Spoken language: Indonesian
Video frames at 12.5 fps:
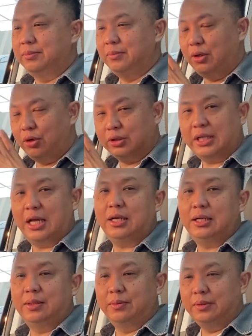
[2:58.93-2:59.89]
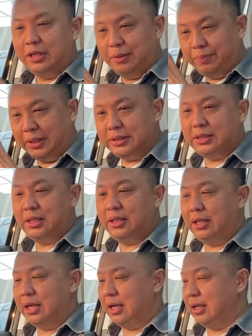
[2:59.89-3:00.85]
mengotak dan
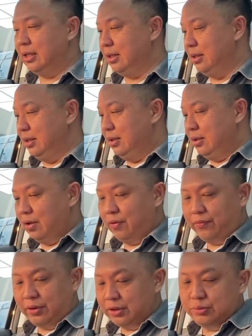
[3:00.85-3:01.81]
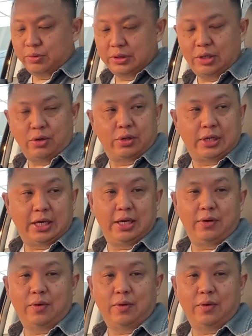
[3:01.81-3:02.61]
pixel dan overall semuanya oke okay,